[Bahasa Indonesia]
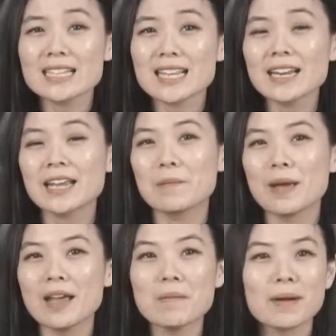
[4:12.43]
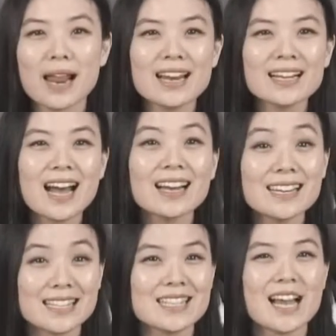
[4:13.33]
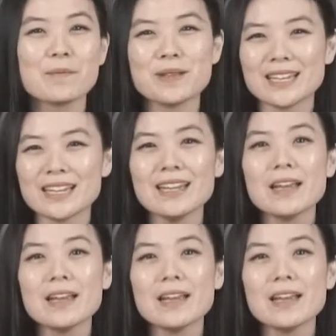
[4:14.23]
sRGB melainkan DCI P3